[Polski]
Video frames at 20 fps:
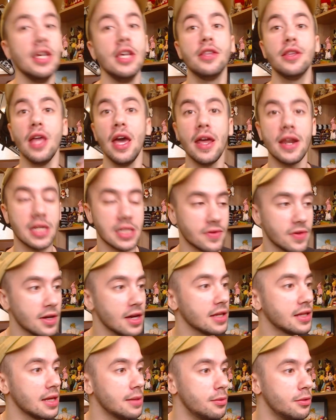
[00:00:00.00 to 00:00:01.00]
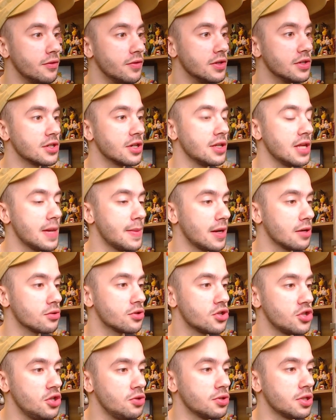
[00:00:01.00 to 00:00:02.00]
I teraz Vegeta mówi, że nie ma już
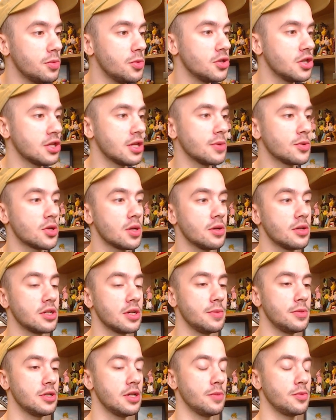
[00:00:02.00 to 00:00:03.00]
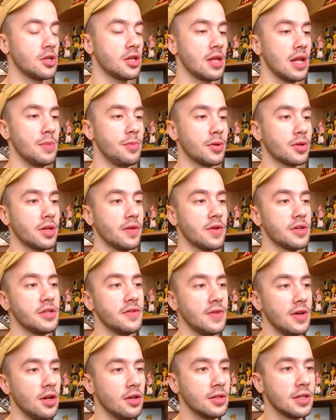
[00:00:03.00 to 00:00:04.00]
sił, żeby się, te, żeby się przeteleportować i
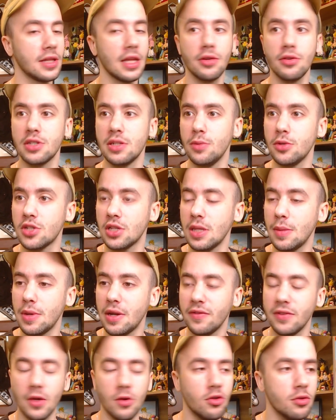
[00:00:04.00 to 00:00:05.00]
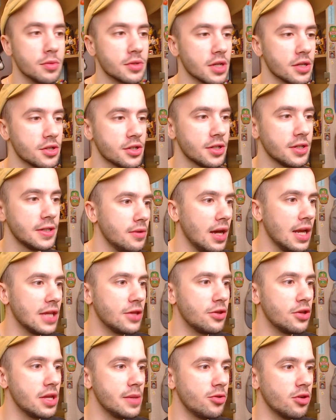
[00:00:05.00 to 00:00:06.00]
wygląda na to, że może naprawdę umrzeć. Ale
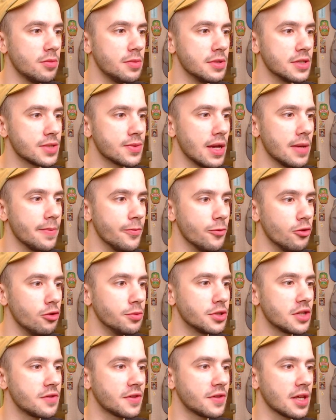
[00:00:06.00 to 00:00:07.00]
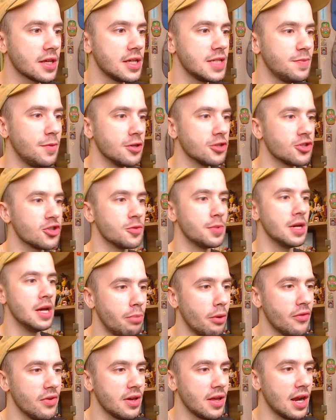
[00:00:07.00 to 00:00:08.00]
to nie byłoby złe, umrzeć w taki sposób,
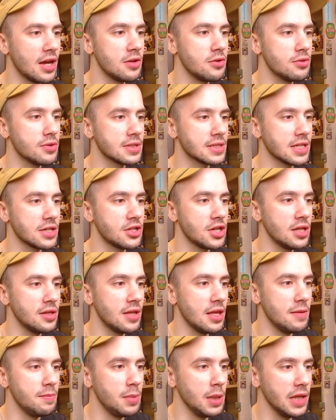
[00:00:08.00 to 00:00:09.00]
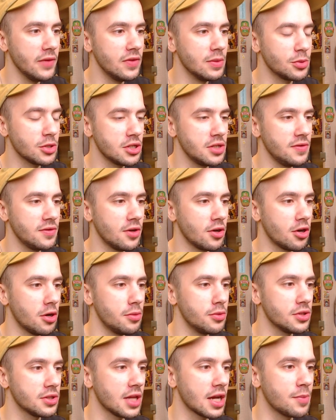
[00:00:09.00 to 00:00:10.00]
po wygraniu zaciętej bitwy przeciwko
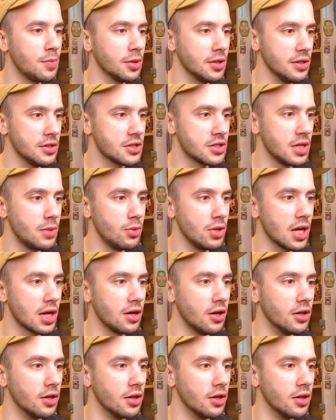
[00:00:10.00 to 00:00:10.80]
komuś tak potężnemu jak